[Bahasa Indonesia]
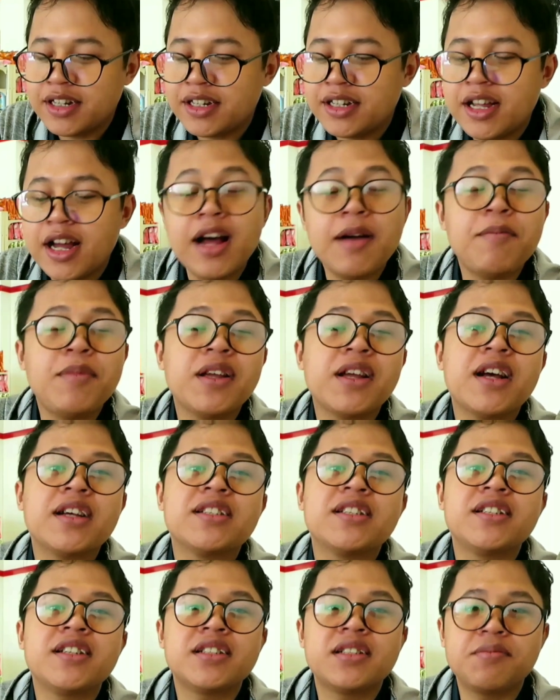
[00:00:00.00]
Ini dia
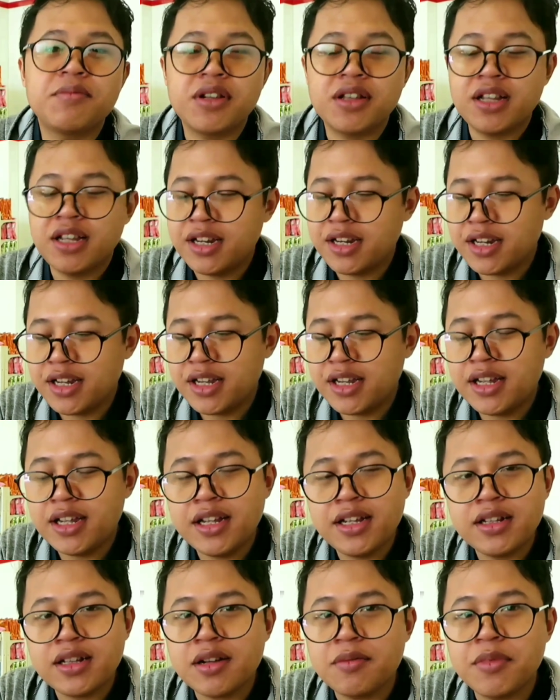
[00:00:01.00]
aplikasinya seperti
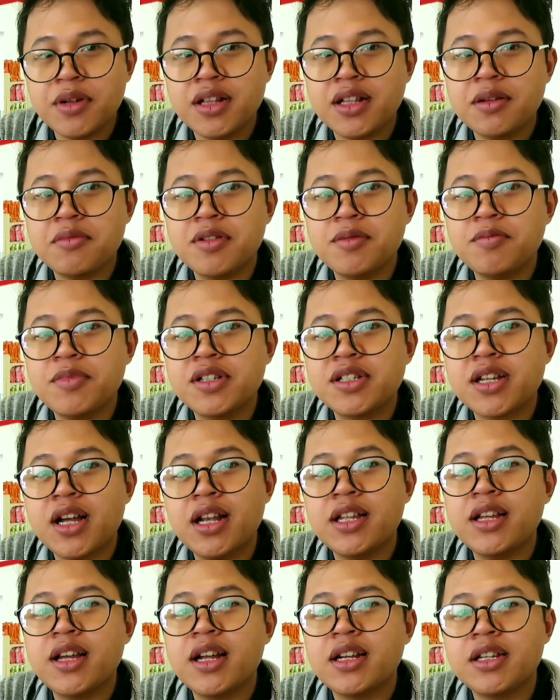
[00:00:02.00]
ini,
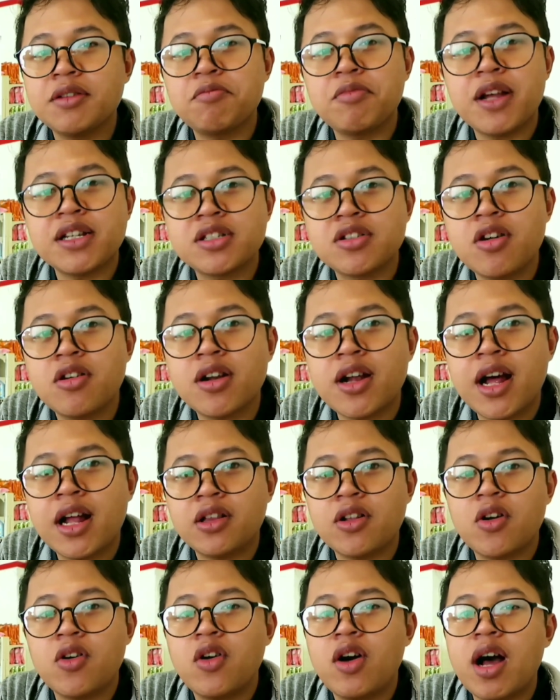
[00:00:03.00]
teman-teman bisa lihat di Play
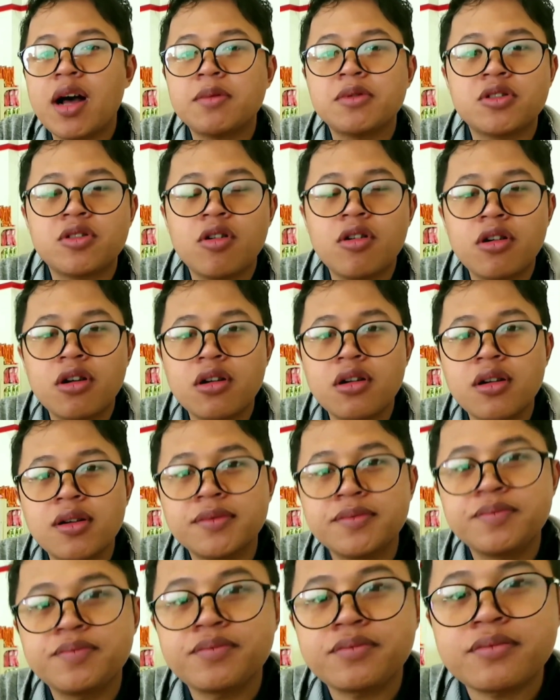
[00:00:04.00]
Store atau App
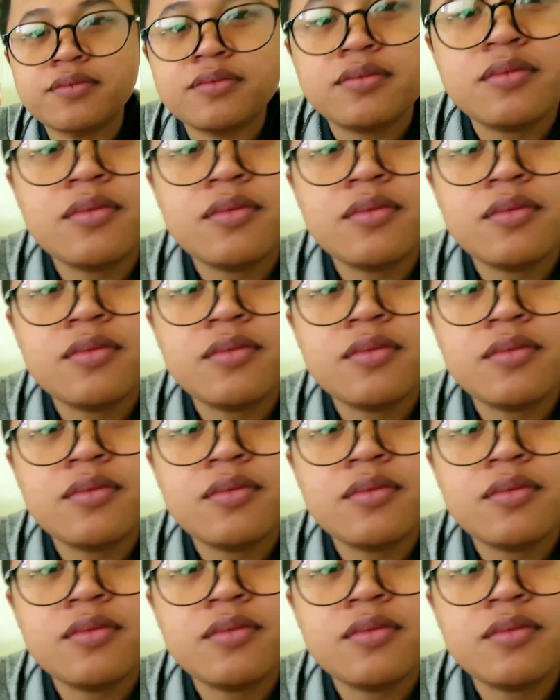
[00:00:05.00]
Store.